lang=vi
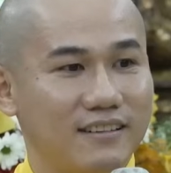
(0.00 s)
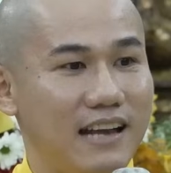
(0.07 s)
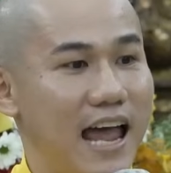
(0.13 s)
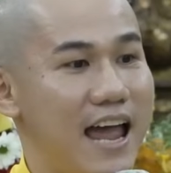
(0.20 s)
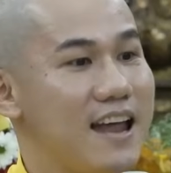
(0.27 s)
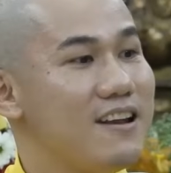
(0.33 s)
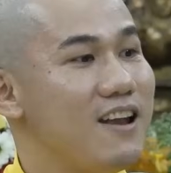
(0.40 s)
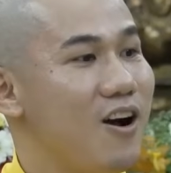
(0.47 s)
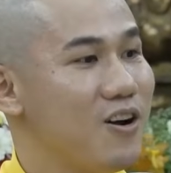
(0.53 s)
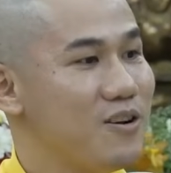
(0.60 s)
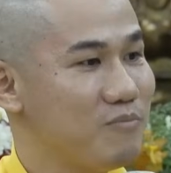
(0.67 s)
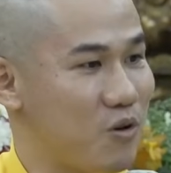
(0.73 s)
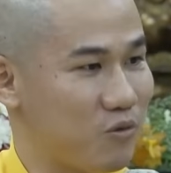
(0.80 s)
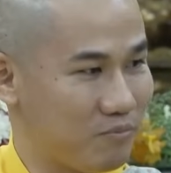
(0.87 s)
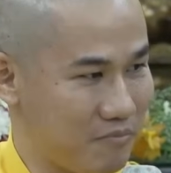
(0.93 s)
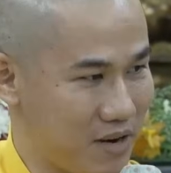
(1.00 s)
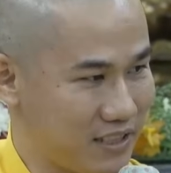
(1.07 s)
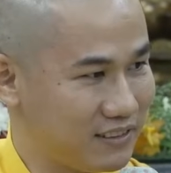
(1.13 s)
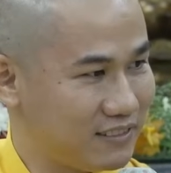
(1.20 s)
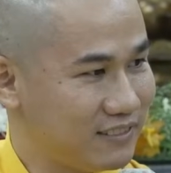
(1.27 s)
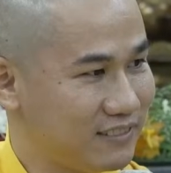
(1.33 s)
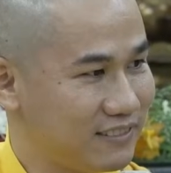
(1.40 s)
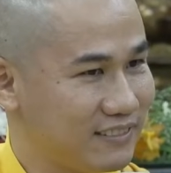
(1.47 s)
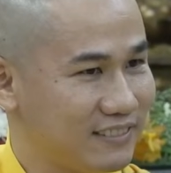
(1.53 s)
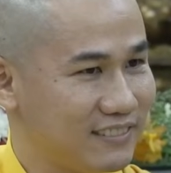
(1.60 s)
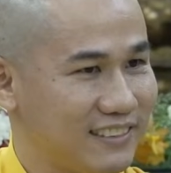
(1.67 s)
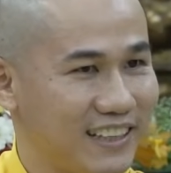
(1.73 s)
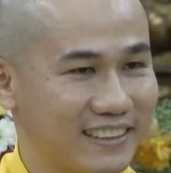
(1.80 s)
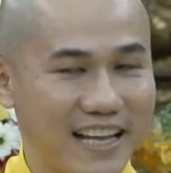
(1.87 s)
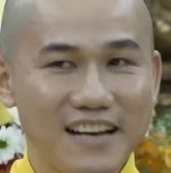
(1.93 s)
lẻ loi một mình,
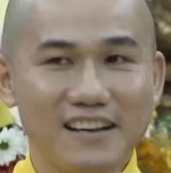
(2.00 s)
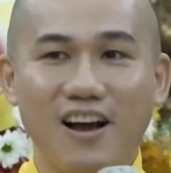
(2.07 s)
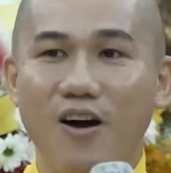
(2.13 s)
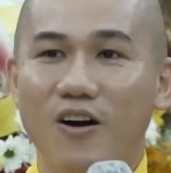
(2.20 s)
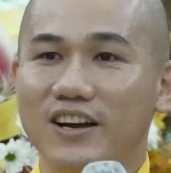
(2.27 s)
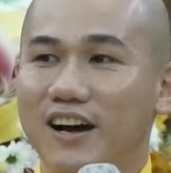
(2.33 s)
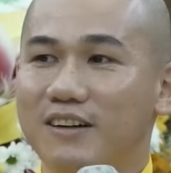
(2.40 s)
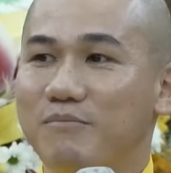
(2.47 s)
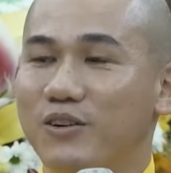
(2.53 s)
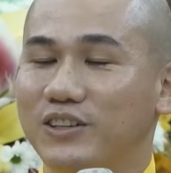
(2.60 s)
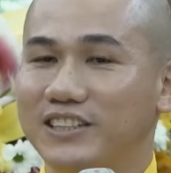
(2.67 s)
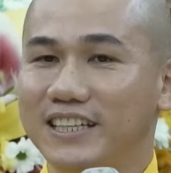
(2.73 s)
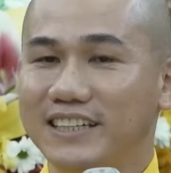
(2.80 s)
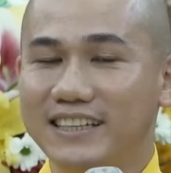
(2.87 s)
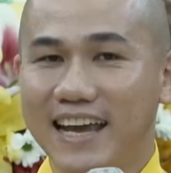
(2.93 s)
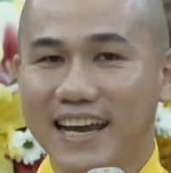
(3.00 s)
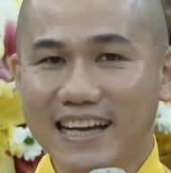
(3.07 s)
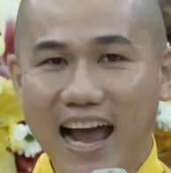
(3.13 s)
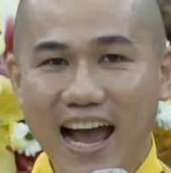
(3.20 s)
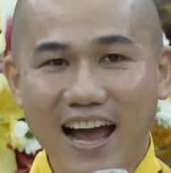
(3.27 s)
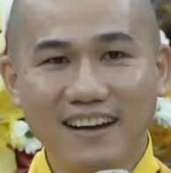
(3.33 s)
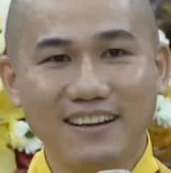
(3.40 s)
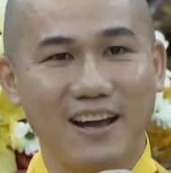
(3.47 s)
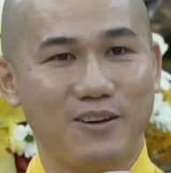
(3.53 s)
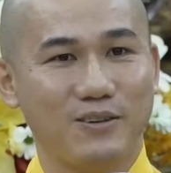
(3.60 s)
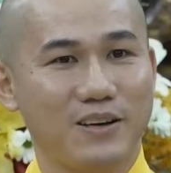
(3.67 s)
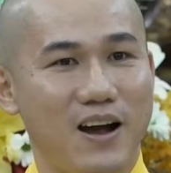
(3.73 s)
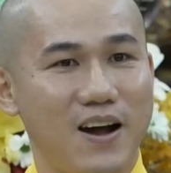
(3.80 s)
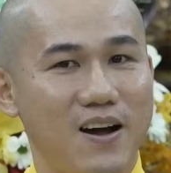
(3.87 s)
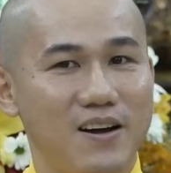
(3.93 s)
người ta ngồi ở một chiếc ghế đá
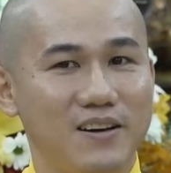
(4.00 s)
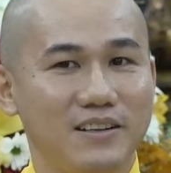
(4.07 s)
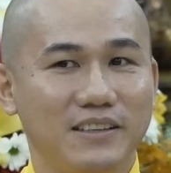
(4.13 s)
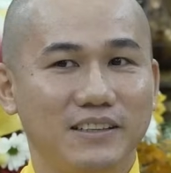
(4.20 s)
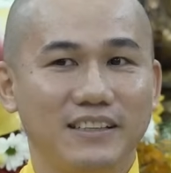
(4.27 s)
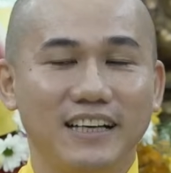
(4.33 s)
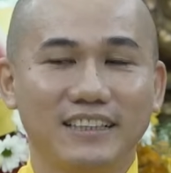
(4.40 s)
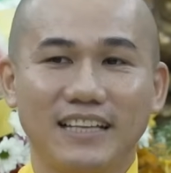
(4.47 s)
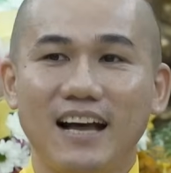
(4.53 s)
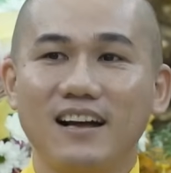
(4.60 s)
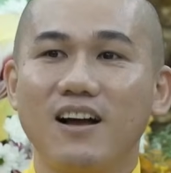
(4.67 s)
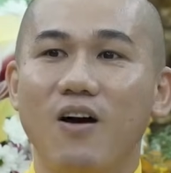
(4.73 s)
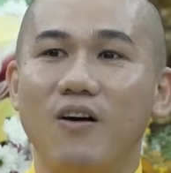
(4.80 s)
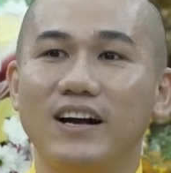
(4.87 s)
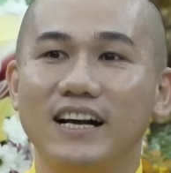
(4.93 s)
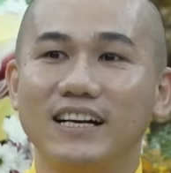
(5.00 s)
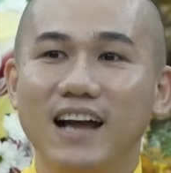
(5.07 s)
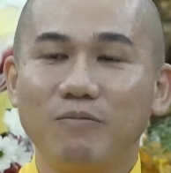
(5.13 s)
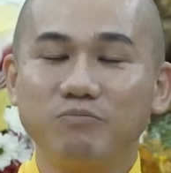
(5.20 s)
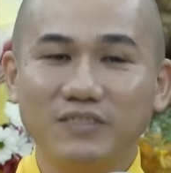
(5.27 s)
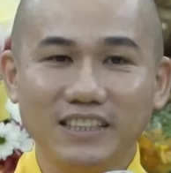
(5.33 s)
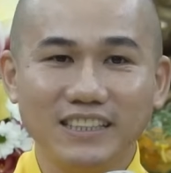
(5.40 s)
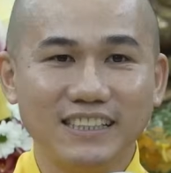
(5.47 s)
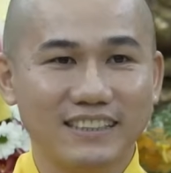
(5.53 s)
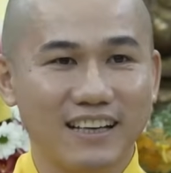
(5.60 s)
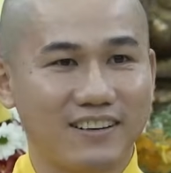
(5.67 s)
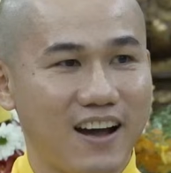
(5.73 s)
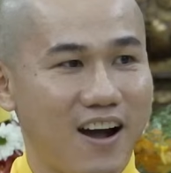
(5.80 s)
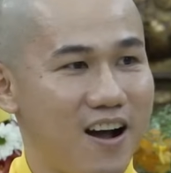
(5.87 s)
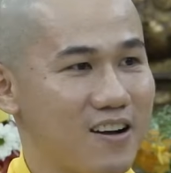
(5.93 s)
nào đó, người ta ngồi ở góc tường
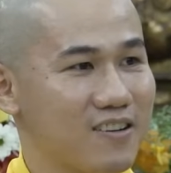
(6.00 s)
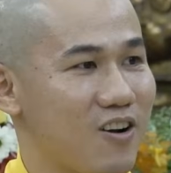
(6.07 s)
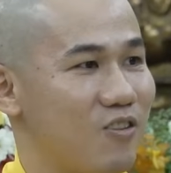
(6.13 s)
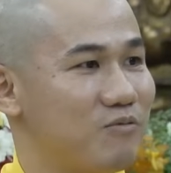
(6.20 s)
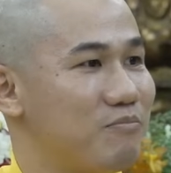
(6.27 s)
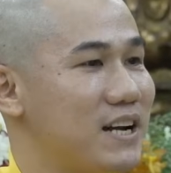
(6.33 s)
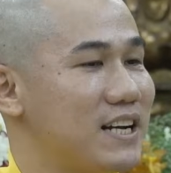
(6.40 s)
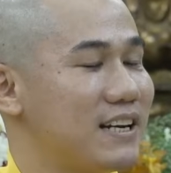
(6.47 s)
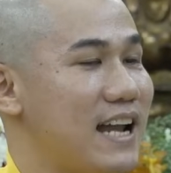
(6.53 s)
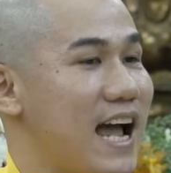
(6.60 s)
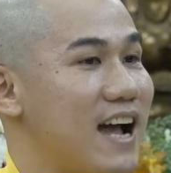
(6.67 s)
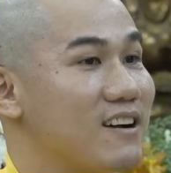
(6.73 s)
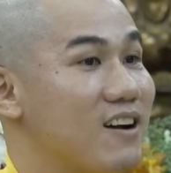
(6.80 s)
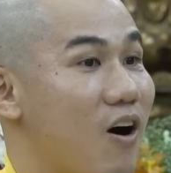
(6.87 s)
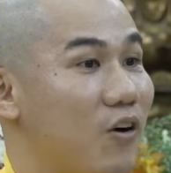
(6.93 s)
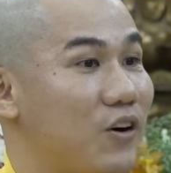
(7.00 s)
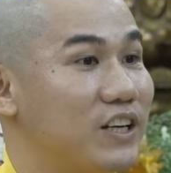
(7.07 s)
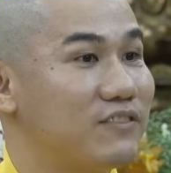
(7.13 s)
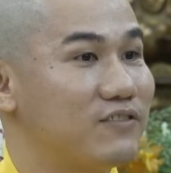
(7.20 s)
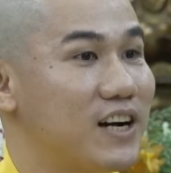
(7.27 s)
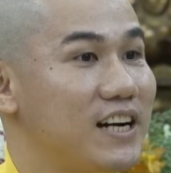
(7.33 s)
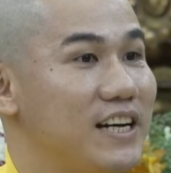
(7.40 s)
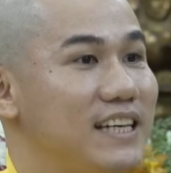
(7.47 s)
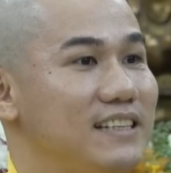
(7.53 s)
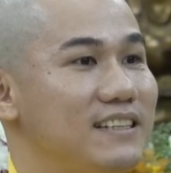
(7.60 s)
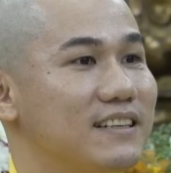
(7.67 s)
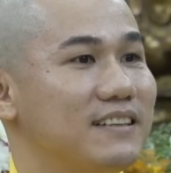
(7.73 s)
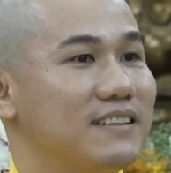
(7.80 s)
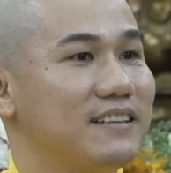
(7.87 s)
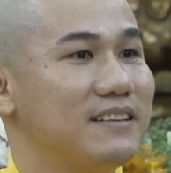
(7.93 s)
nào đó, còn mình đang ngồi với
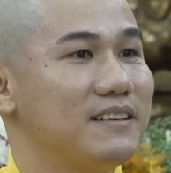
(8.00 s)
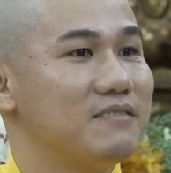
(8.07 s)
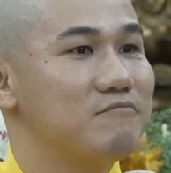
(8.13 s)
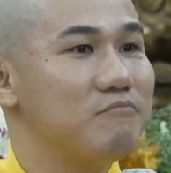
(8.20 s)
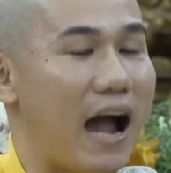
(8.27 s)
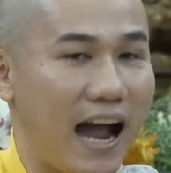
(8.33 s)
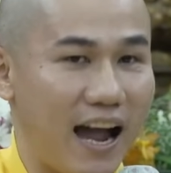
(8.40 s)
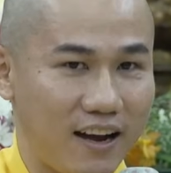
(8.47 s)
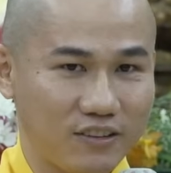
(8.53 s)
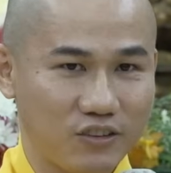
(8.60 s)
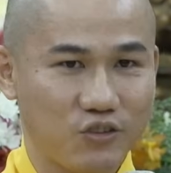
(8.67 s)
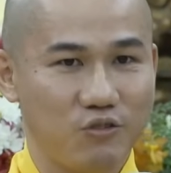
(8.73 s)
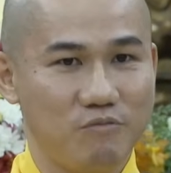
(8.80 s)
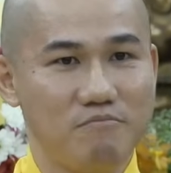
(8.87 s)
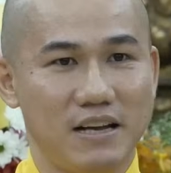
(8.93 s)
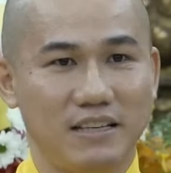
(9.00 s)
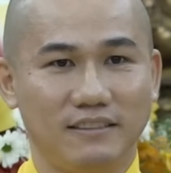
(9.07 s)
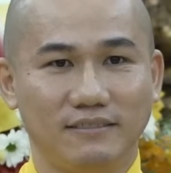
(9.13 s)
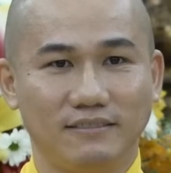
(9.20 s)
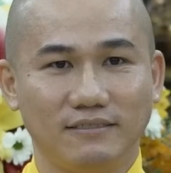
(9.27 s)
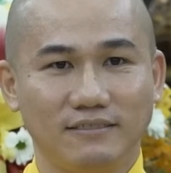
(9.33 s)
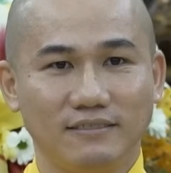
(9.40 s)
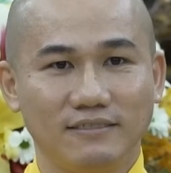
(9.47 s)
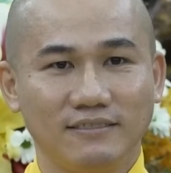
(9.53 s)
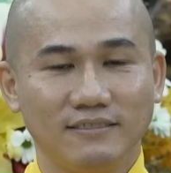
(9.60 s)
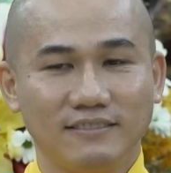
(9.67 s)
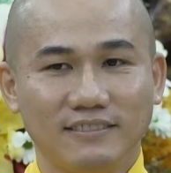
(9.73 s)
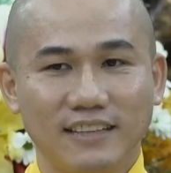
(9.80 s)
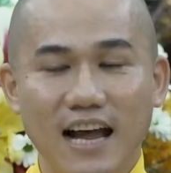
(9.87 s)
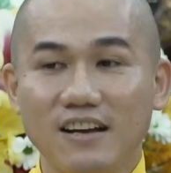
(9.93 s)
bạn của mình,
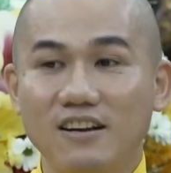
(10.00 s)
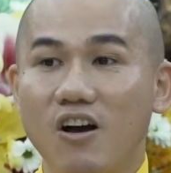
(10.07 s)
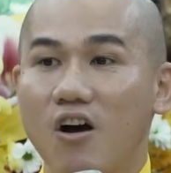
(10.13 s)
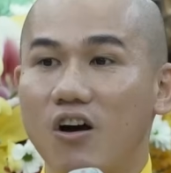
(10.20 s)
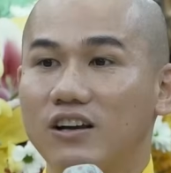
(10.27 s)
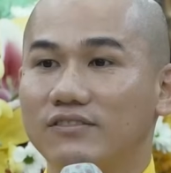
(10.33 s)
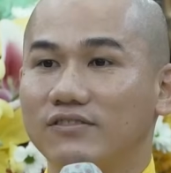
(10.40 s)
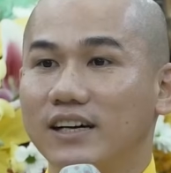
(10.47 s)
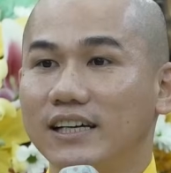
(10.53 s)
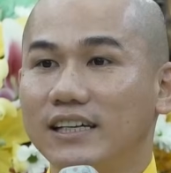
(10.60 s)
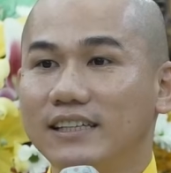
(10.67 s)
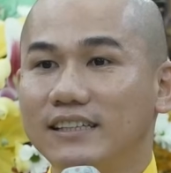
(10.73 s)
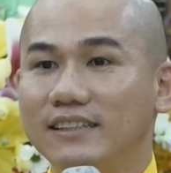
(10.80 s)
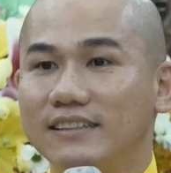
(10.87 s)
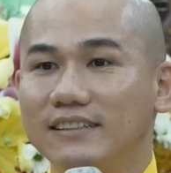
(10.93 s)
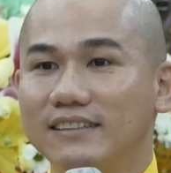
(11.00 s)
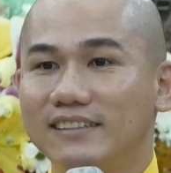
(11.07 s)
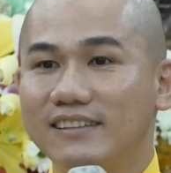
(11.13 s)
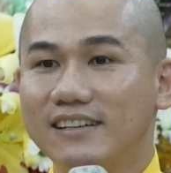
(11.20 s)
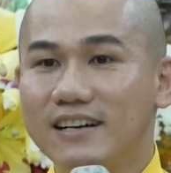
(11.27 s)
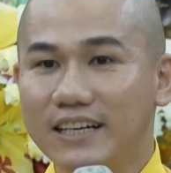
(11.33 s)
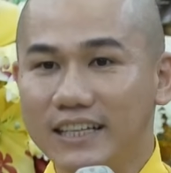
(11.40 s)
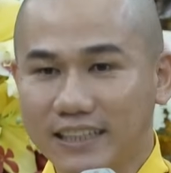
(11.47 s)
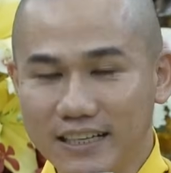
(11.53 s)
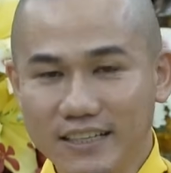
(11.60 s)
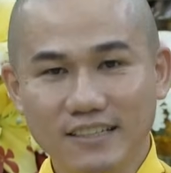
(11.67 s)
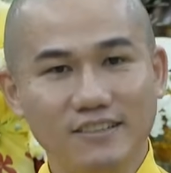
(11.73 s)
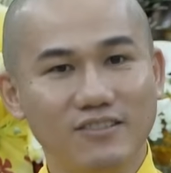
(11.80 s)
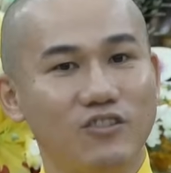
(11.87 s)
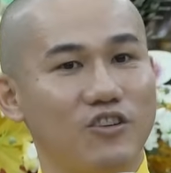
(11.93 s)
đang ngồi với người
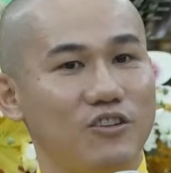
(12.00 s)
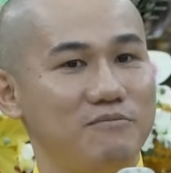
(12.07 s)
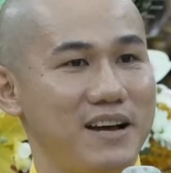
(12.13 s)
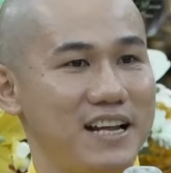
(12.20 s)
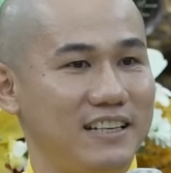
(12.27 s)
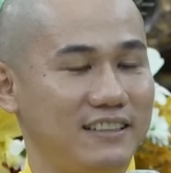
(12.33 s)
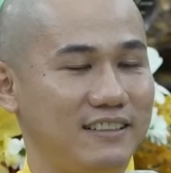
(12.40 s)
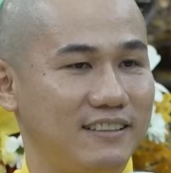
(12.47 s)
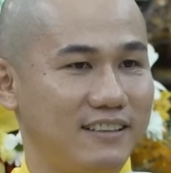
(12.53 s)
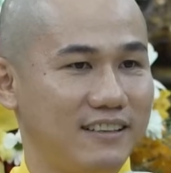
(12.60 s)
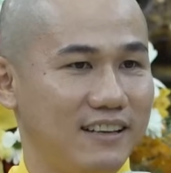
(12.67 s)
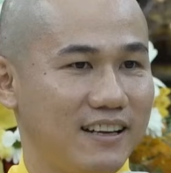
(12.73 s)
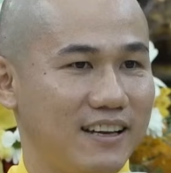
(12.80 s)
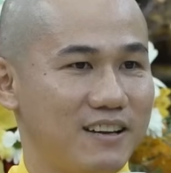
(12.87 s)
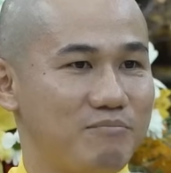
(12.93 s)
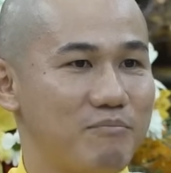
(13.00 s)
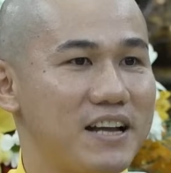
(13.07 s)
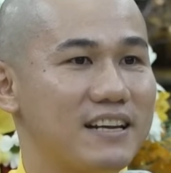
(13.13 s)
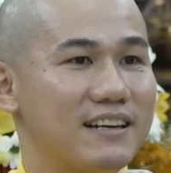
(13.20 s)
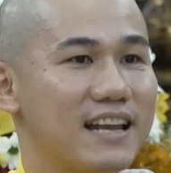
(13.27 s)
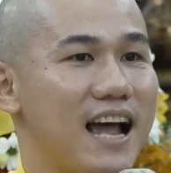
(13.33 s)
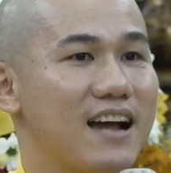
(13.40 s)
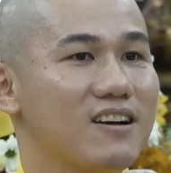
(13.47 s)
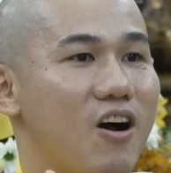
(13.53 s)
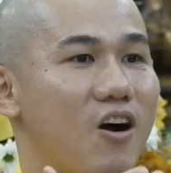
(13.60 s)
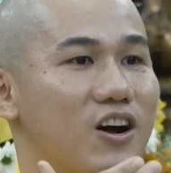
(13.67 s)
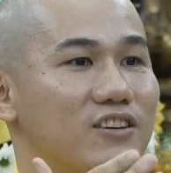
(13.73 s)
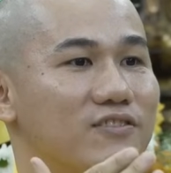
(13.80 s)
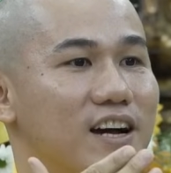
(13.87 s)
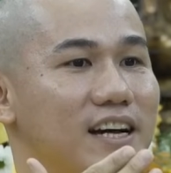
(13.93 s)
thương của mình đang
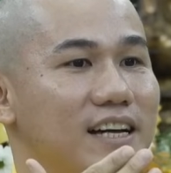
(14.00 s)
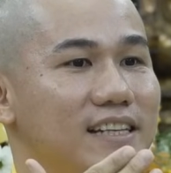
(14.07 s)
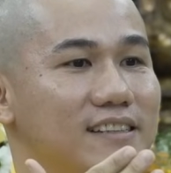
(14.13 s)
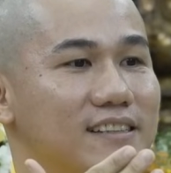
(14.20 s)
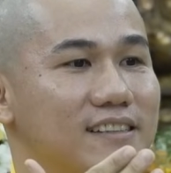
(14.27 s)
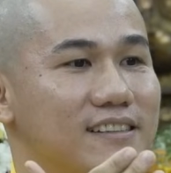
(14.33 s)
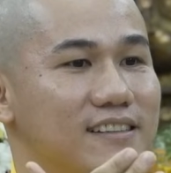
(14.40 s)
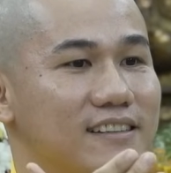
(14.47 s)
ngồi với